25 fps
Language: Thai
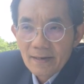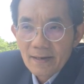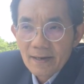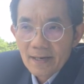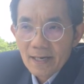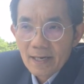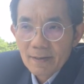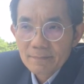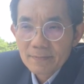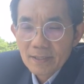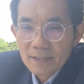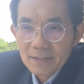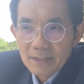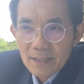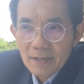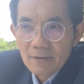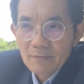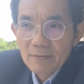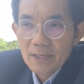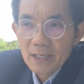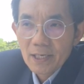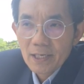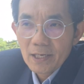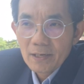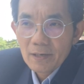นะครับแต่เที่ย
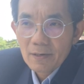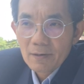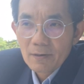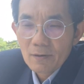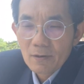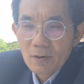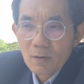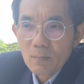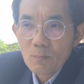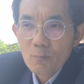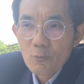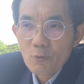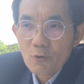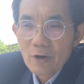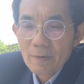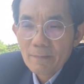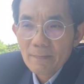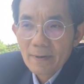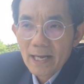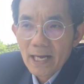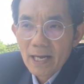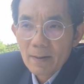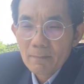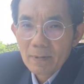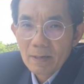วนี้ลมบุร
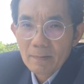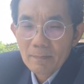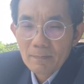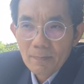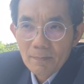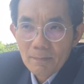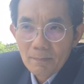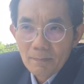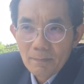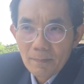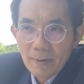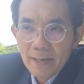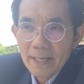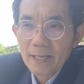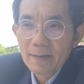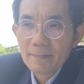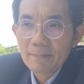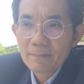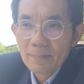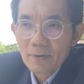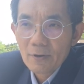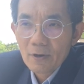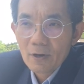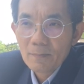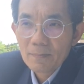พามันเปลี่ยน
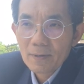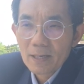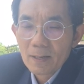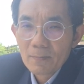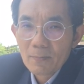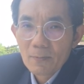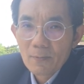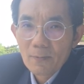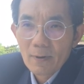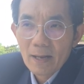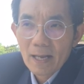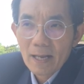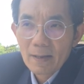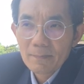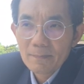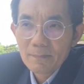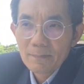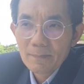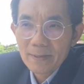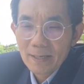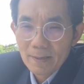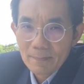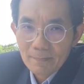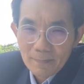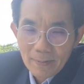พร้อมกับความ
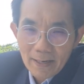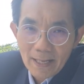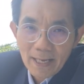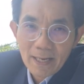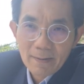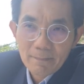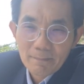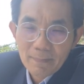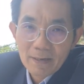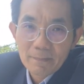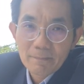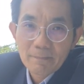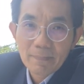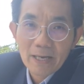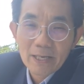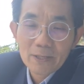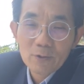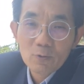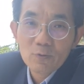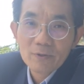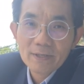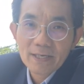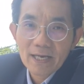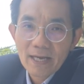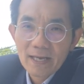เปลี่ยนแปลงเป็นพา
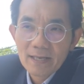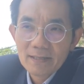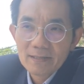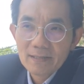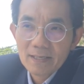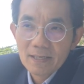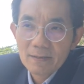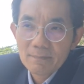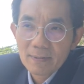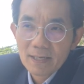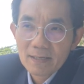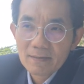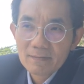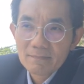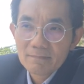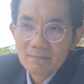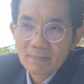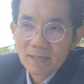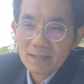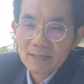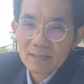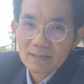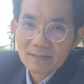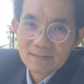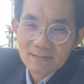ยุใหญ่ที่มัน
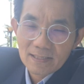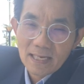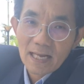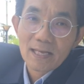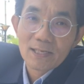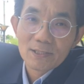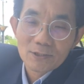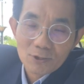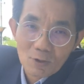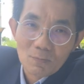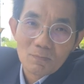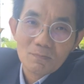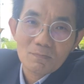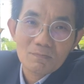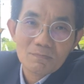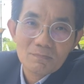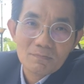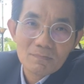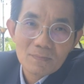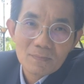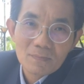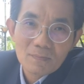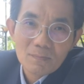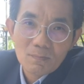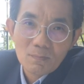มันสะสม
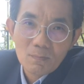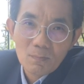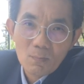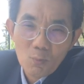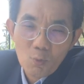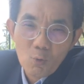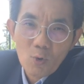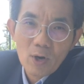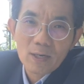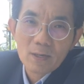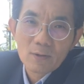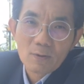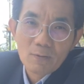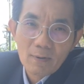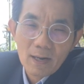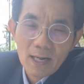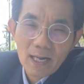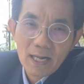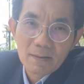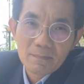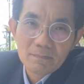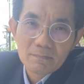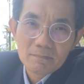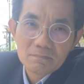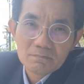มวลค
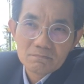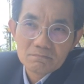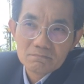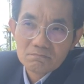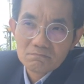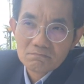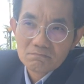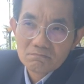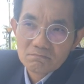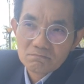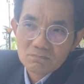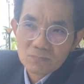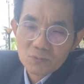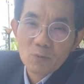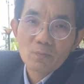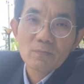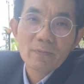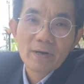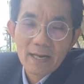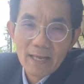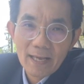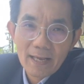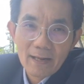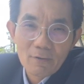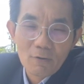วามรุน
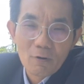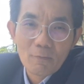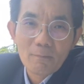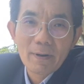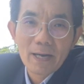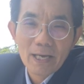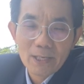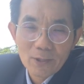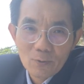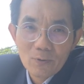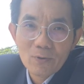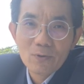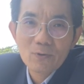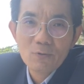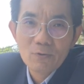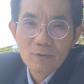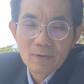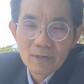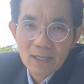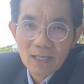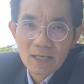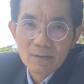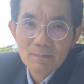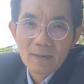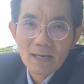แรงของพายุลูก
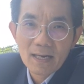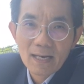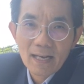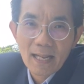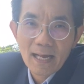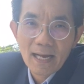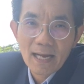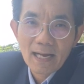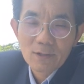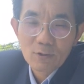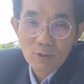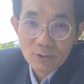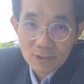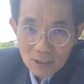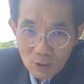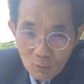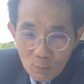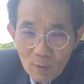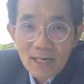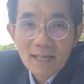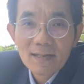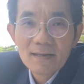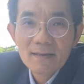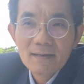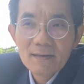นี้มาหลายทศ
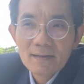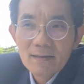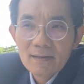วรรษ